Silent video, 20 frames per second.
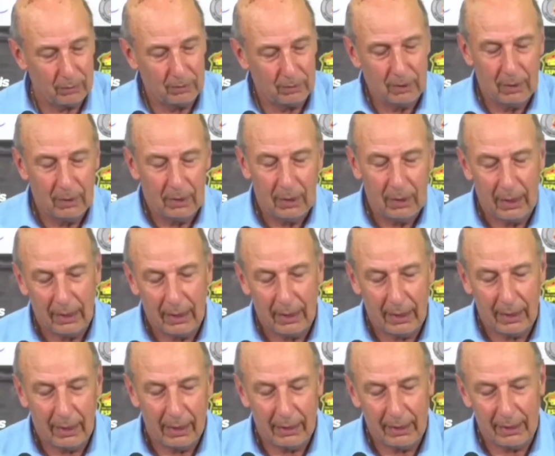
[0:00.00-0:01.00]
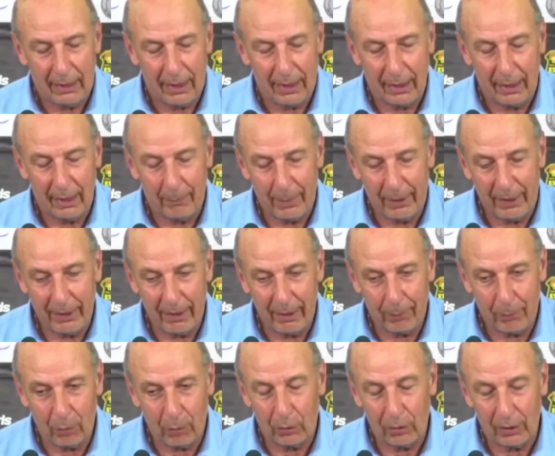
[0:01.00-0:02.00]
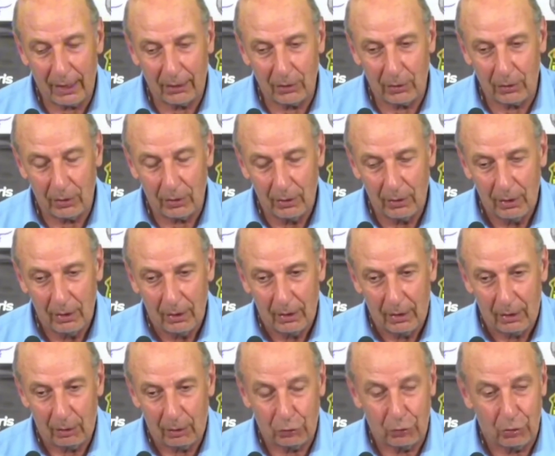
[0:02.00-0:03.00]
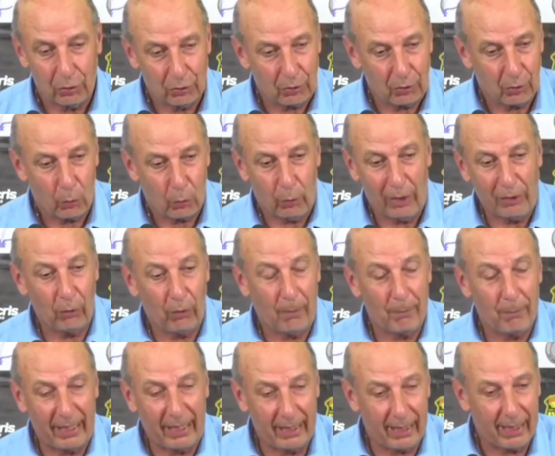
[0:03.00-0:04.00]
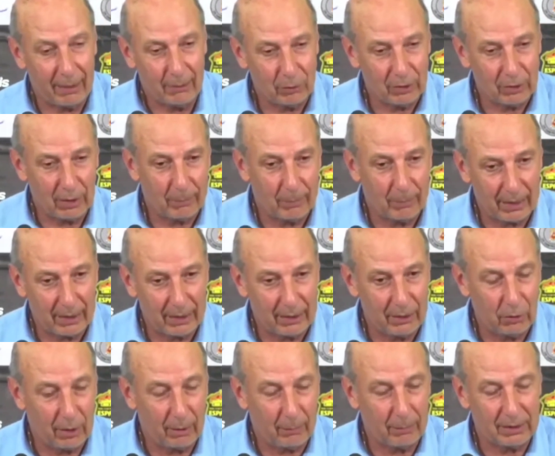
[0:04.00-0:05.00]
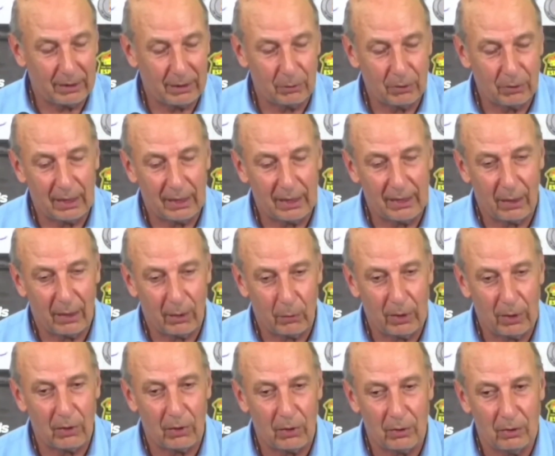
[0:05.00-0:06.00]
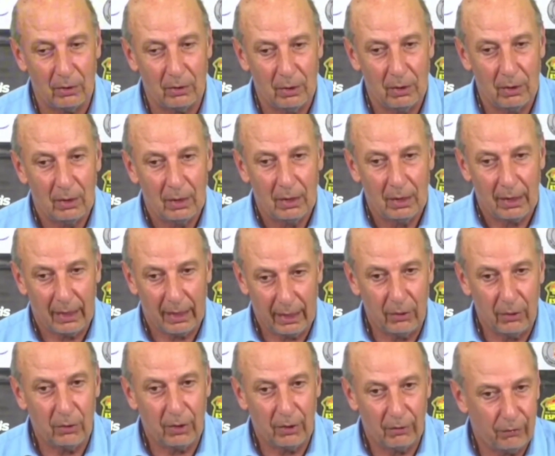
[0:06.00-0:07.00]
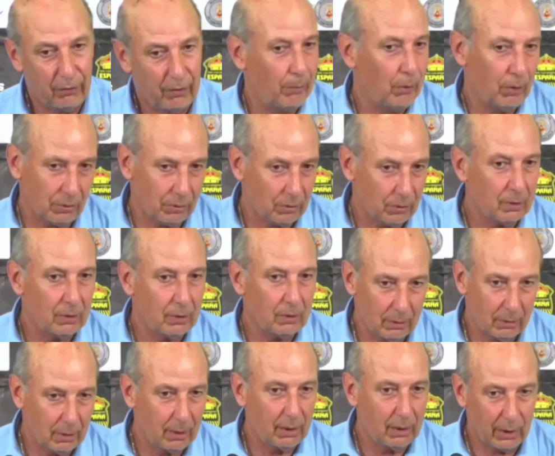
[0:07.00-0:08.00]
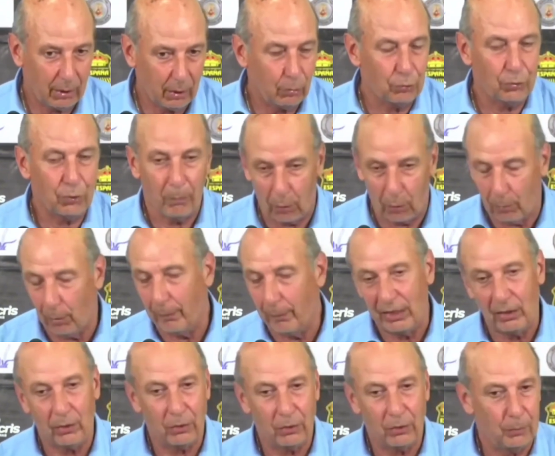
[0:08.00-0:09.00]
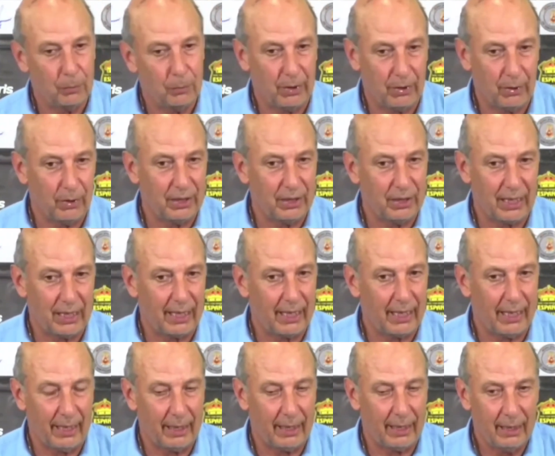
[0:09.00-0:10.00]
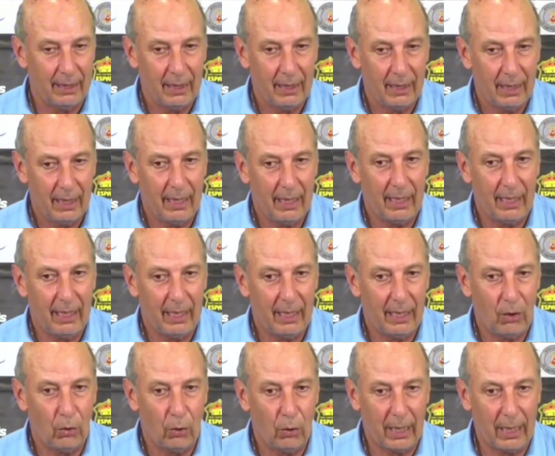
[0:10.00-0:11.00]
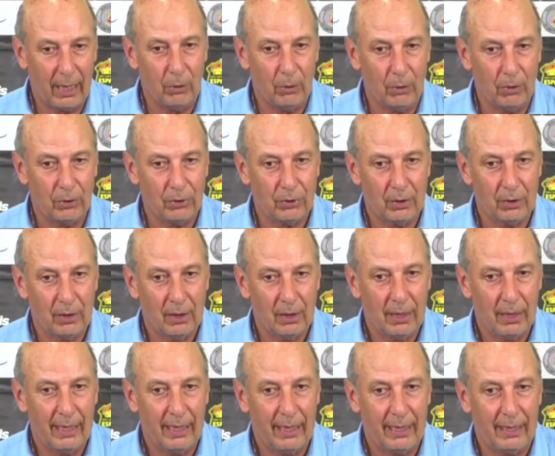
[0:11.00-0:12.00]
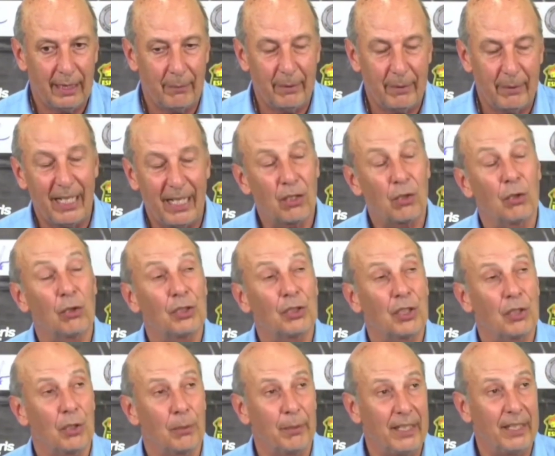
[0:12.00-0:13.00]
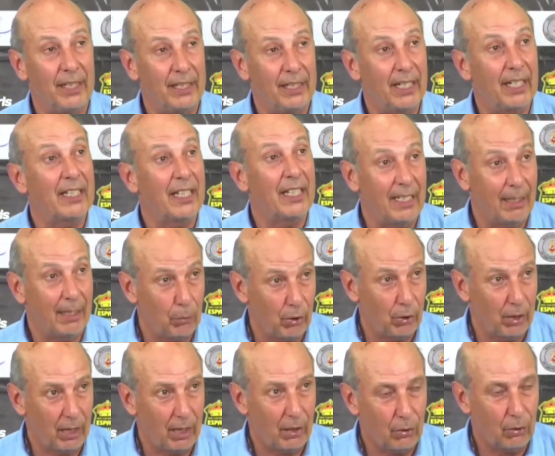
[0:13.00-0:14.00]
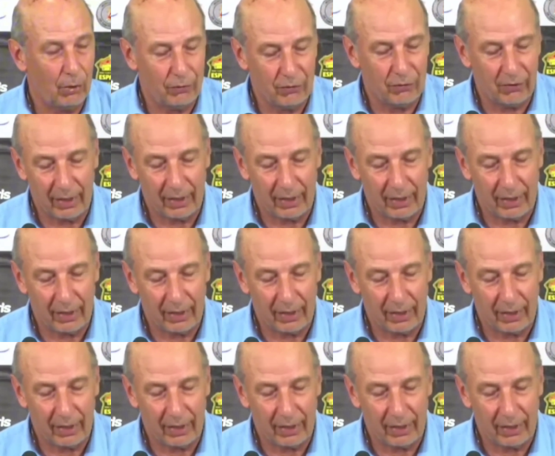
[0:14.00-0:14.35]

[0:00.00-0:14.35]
eh, detrás de Peña, por lo tanto, nosotros cuando emparejamos el partido, que pasamos a línea de 4, creo que fuimos incluso por momentos superiores, ya que eh, logramos eh, terminar con los inconvenientes que teníamos al lado afuera.